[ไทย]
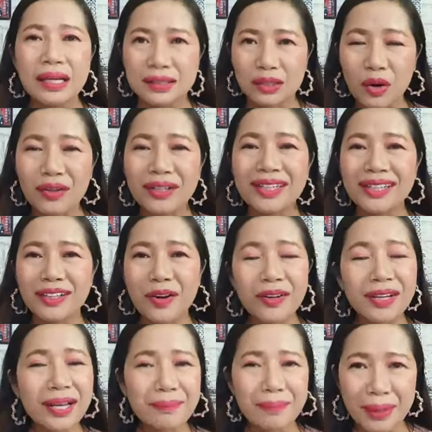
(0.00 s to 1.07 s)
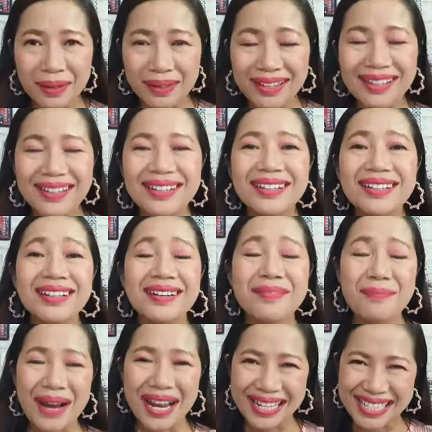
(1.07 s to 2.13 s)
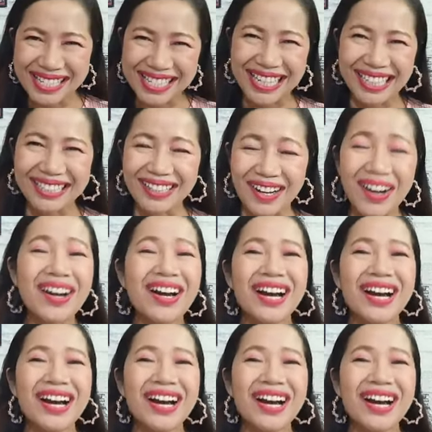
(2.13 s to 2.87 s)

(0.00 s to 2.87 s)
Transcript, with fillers: ตอนนี้ก็ได้เป็นดีลเลอร์แบริเชตเนาะ